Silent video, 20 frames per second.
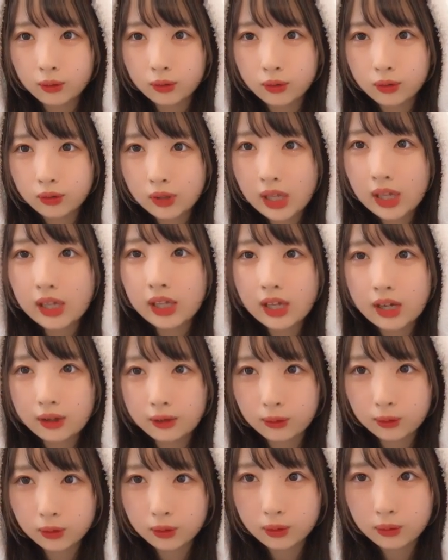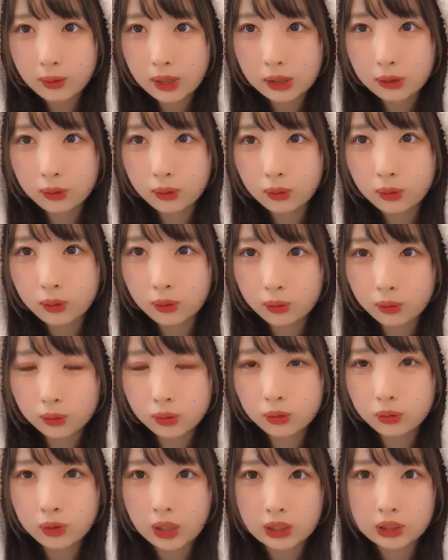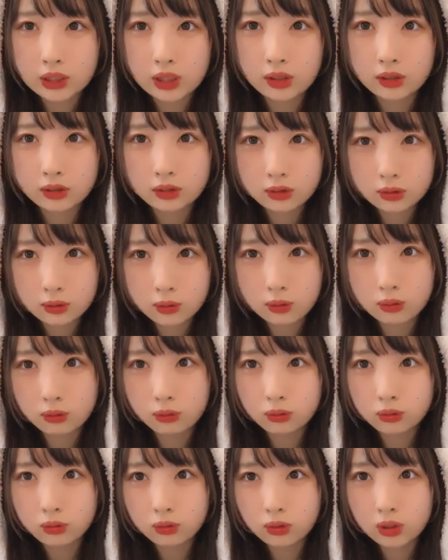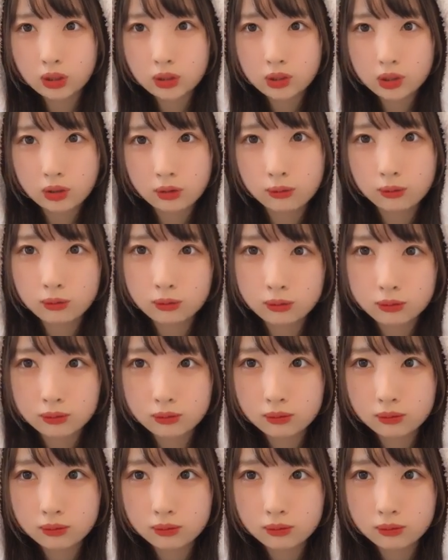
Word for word: 大人やん大人子大人さんそう大人さん